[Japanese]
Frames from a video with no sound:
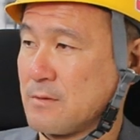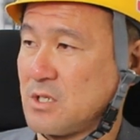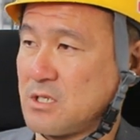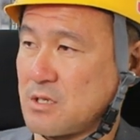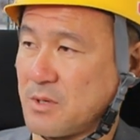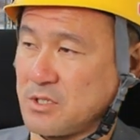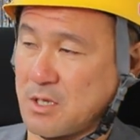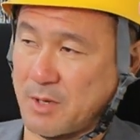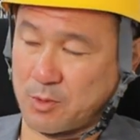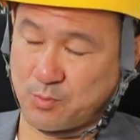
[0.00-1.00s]
で1000万
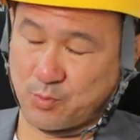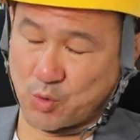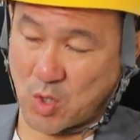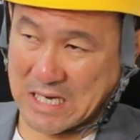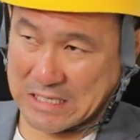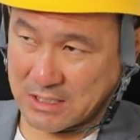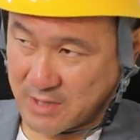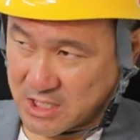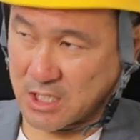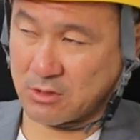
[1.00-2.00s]
2000万の分を借り
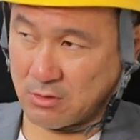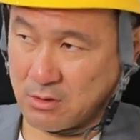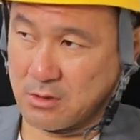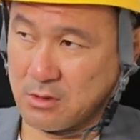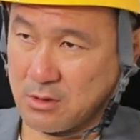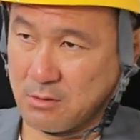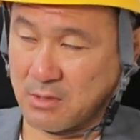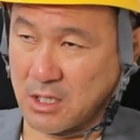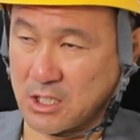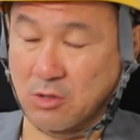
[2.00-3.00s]
ましたと
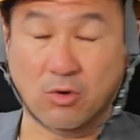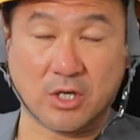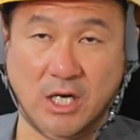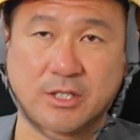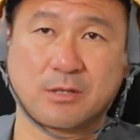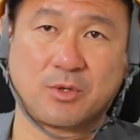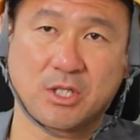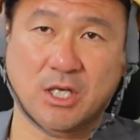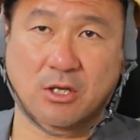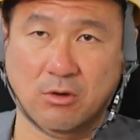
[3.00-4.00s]
まあ銀行に借りてでもい
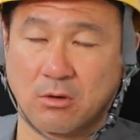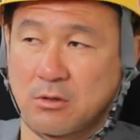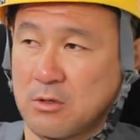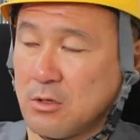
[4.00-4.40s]
いんだけど